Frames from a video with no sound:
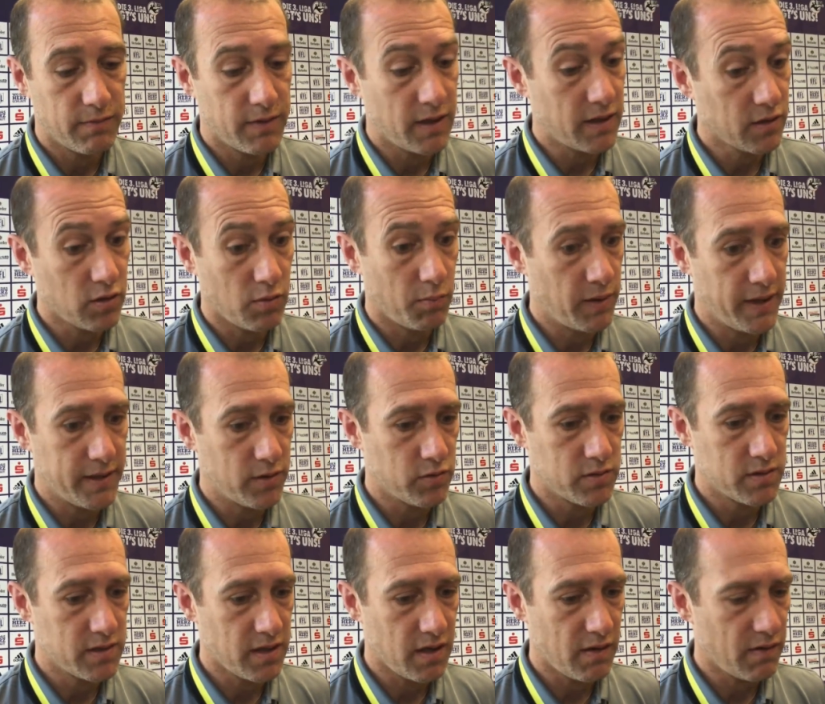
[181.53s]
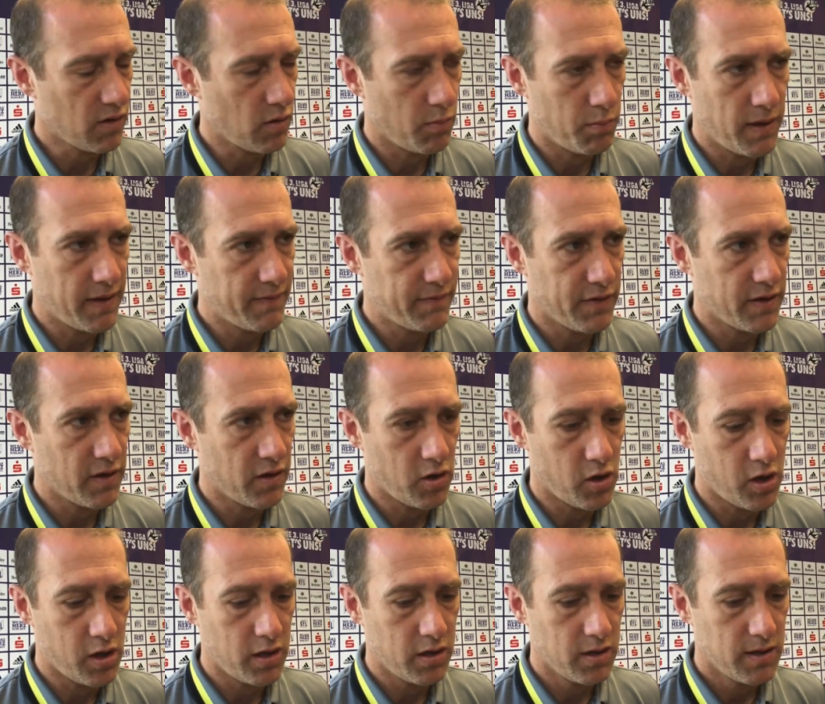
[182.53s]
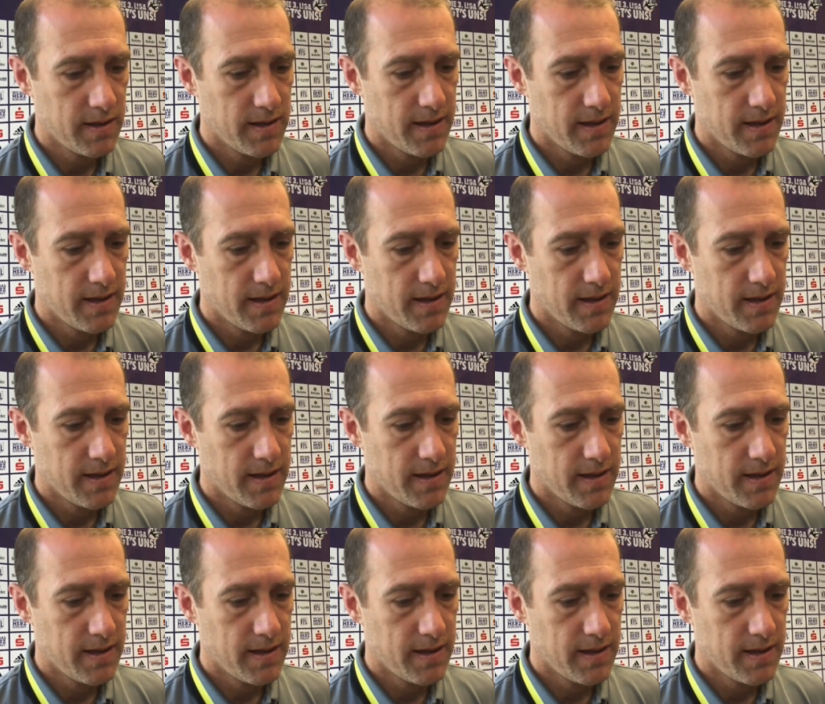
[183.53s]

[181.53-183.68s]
war komplett unsicher, komplett von der Rolle.